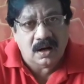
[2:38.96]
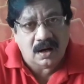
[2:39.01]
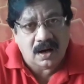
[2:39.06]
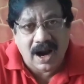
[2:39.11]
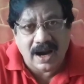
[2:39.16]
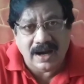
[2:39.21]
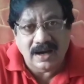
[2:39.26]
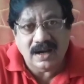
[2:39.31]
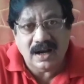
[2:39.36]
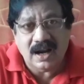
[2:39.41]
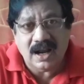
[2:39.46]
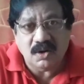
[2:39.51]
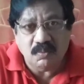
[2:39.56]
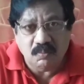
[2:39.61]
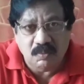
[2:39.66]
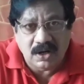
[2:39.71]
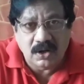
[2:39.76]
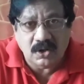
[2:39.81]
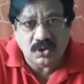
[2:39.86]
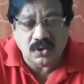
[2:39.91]
গাইডলাইন
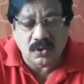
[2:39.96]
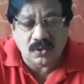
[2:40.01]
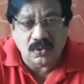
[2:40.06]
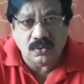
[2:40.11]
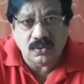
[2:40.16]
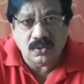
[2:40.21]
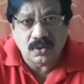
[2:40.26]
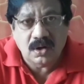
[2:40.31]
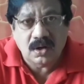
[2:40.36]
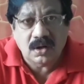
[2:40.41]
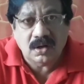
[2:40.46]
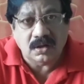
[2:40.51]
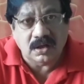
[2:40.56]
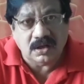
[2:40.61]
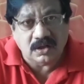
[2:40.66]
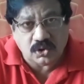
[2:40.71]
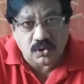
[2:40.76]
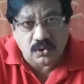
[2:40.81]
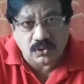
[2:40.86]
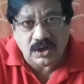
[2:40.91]
মেনে চলুন
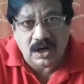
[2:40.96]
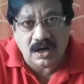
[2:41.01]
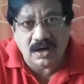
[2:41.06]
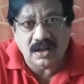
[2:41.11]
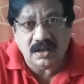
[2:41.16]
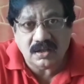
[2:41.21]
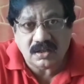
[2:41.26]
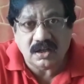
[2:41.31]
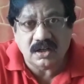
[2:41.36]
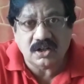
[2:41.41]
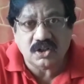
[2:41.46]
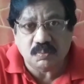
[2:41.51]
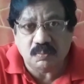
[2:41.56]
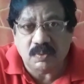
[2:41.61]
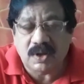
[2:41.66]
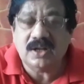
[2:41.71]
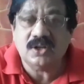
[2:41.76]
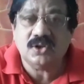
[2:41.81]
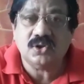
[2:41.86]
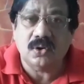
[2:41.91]
সোশ্যাল ডিস্টেন্স
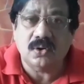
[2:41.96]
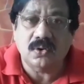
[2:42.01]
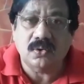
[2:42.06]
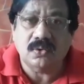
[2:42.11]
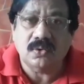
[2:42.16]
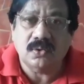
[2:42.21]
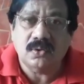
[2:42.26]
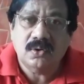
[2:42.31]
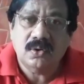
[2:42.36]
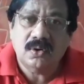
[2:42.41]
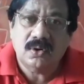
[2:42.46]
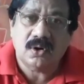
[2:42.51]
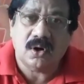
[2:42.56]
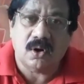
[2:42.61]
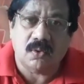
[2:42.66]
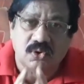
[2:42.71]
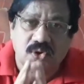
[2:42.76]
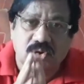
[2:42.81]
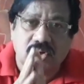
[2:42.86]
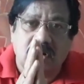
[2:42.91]
মেনে চলুন
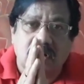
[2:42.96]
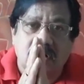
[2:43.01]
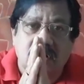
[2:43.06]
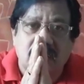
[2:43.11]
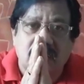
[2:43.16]
নমস্কার